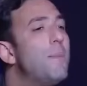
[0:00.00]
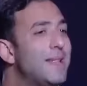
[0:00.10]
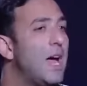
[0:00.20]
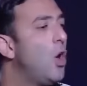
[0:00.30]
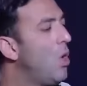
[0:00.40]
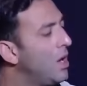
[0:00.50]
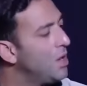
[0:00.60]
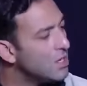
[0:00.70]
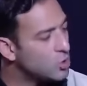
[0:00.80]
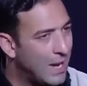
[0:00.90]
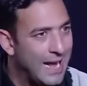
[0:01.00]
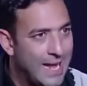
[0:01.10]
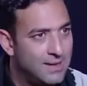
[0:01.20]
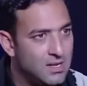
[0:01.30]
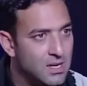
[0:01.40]
لما بدا هو كان ناقصه
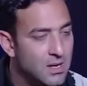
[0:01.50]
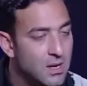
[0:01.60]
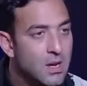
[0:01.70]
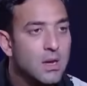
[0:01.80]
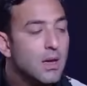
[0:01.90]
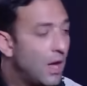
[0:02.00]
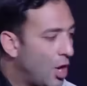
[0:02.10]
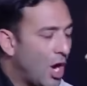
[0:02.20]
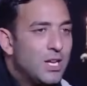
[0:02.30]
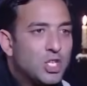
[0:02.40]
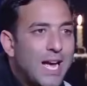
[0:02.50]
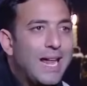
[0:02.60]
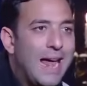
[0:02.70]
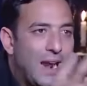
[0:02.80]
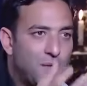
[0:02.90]
الحاجات دي الراجل
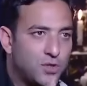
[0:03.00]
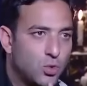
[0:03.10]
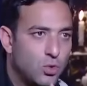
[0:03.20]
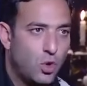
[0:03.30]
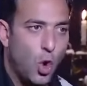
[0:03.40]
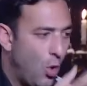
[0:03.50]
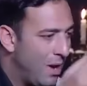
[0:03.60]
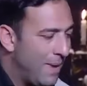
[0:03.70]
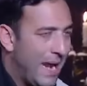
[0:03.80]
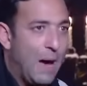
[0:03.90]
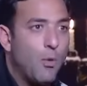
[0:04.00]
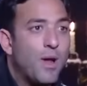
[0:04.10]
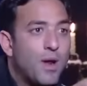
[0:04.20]
اشتغل على نفسه جوه الملعب